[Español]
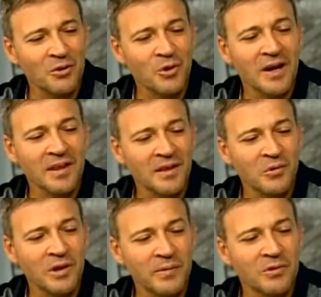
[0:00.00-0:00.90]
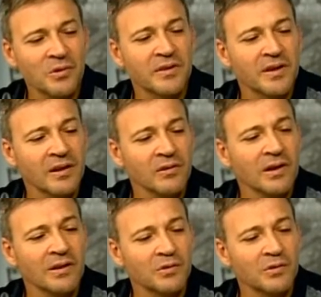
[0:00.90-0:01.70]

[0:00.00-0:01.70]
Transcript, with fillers: organizar un evento internacional de